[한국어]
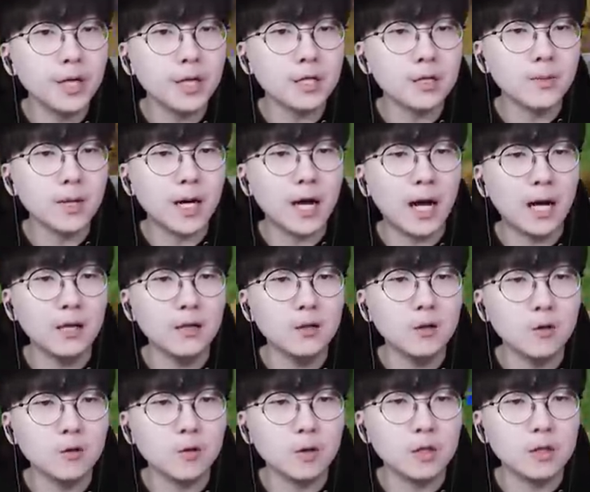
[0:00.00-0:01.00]
있으면 가는
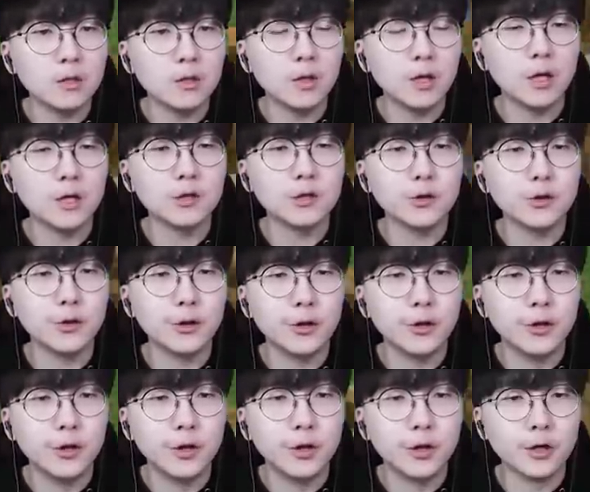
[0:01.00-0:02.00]
것도
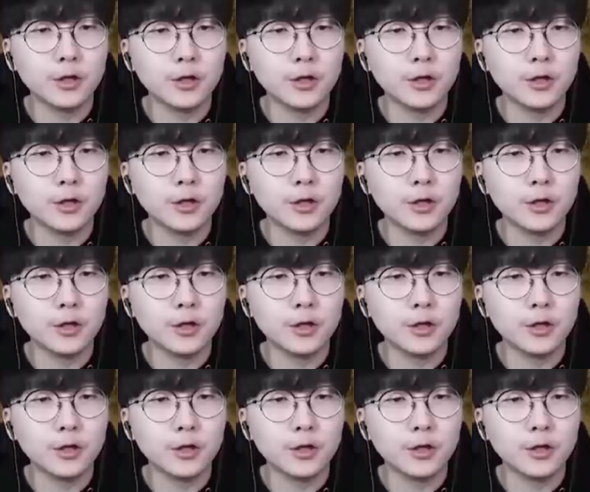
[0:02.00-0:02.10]
있어야죠.